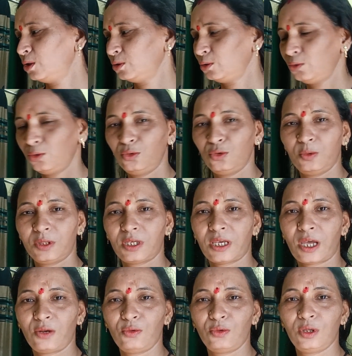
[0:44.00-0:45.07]
तो जो भी
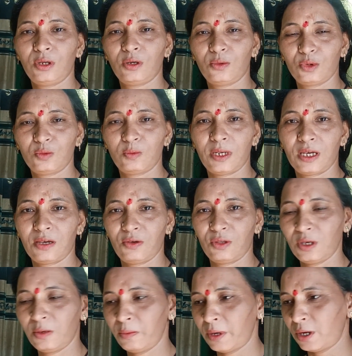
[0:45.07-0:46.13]
तैयारी होती है ना उसमें लगे हुए
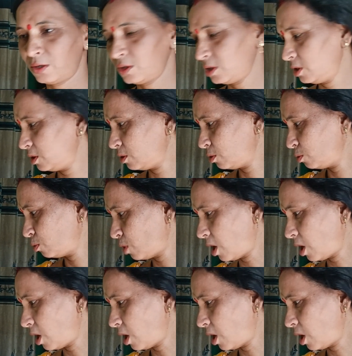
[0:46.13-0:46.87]
थे मैं और संगीता तो